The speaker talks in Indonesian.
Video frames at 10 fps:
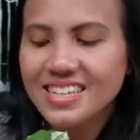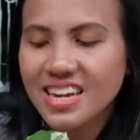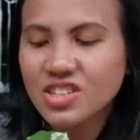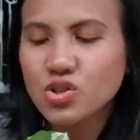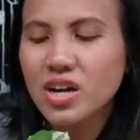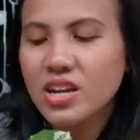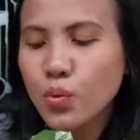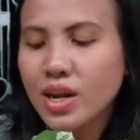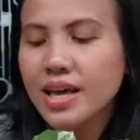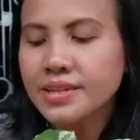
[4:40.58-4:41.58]
sekarang juga ada
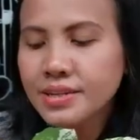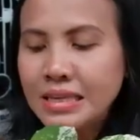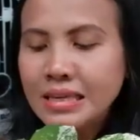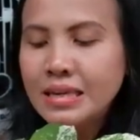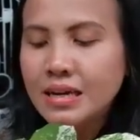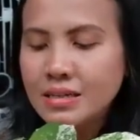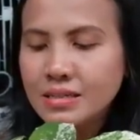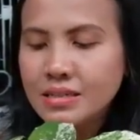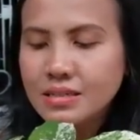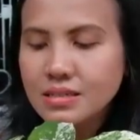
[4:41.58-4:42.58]
Wenlandi yang
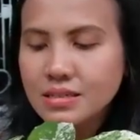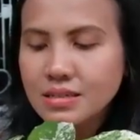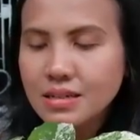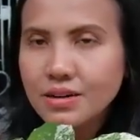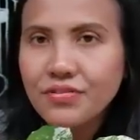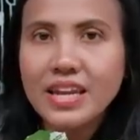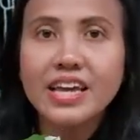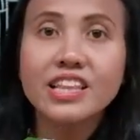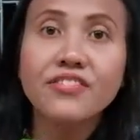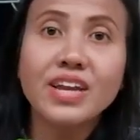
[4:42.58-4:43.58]

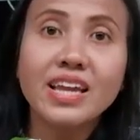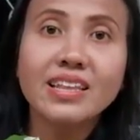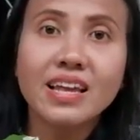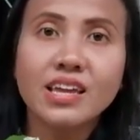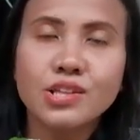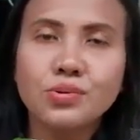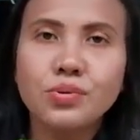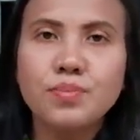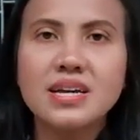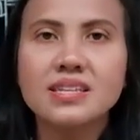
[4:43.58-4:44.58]
varigata-varigata
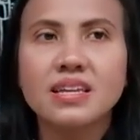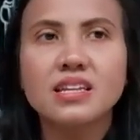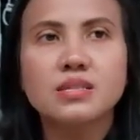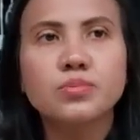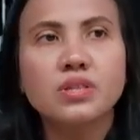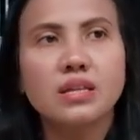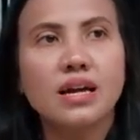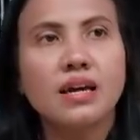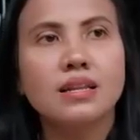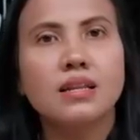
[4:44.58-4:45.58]
gitu biasanya disebut
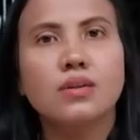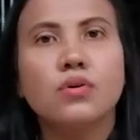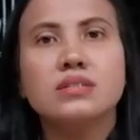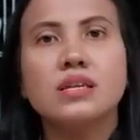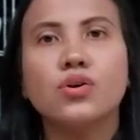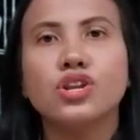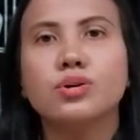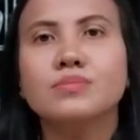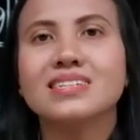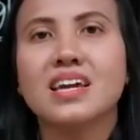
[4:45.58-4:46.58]
dengan
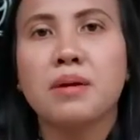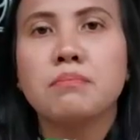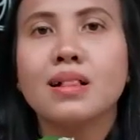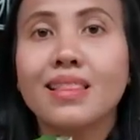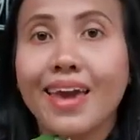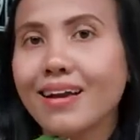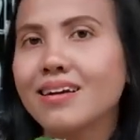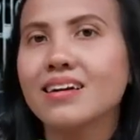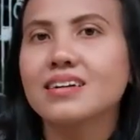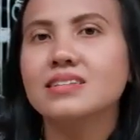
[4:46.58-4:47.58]
singonium scramble egg
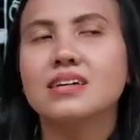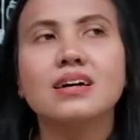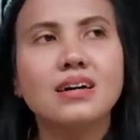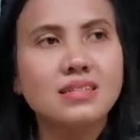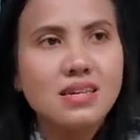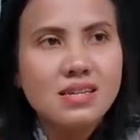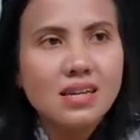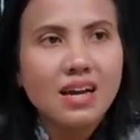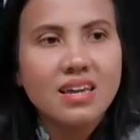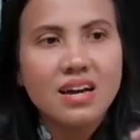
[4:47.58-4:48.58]
dia jadi
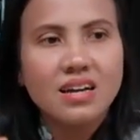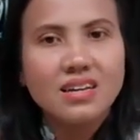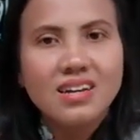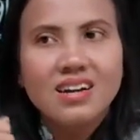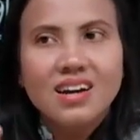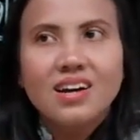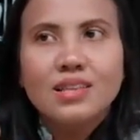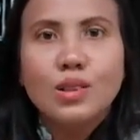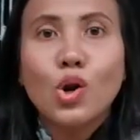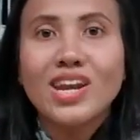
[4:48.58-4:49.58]
kayak
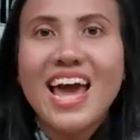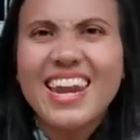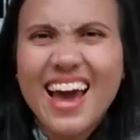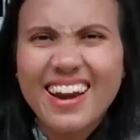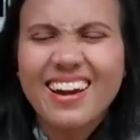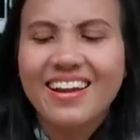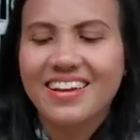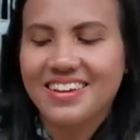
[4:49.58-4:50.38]
telur dadar